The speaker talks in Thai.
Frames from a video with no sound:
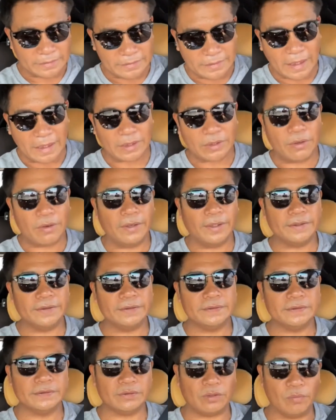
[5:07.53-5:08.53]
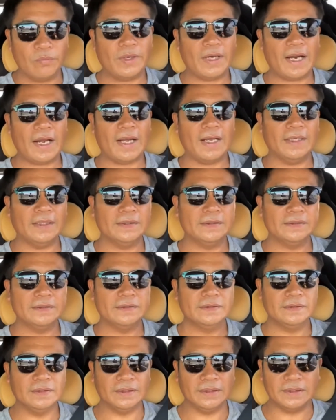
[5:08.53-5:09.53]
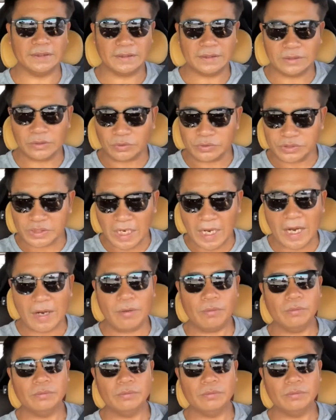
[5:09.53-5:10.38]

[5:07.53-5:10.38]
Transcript: อย่างน้อยสองเวลาหนึ่งคือตอนเช้า